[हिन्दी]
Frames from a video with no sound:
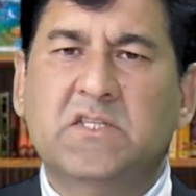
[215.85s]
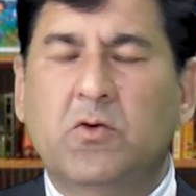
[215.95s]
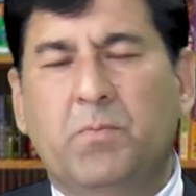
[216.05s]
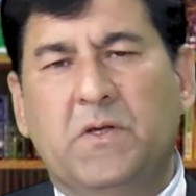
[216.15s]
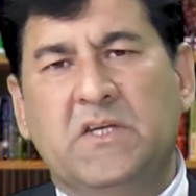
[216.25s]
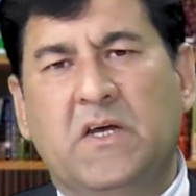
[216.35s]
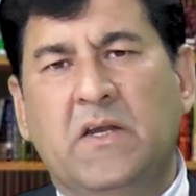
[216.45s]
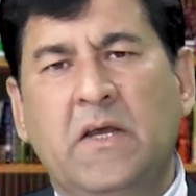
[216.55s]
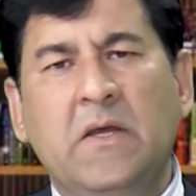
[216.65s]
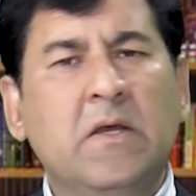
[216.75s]
से ऊपर जा
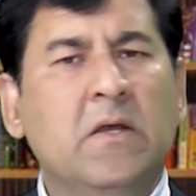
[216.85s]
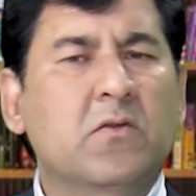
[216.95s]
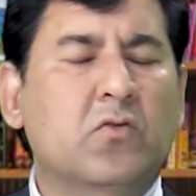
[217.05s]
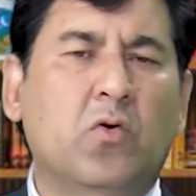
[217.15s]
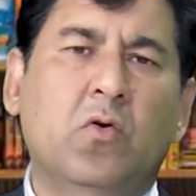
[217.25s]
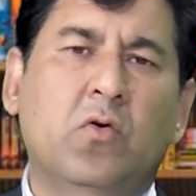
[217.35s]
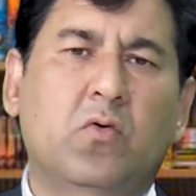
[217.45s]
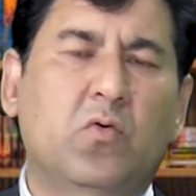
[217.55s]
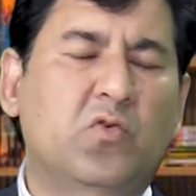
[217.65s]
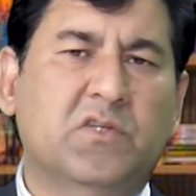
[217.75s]
रहा है तो
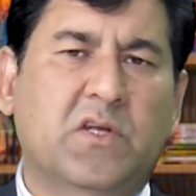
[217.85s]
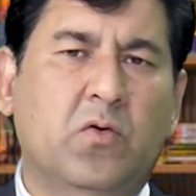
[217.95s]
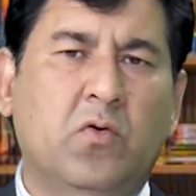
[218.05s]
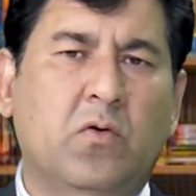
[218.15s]
उसको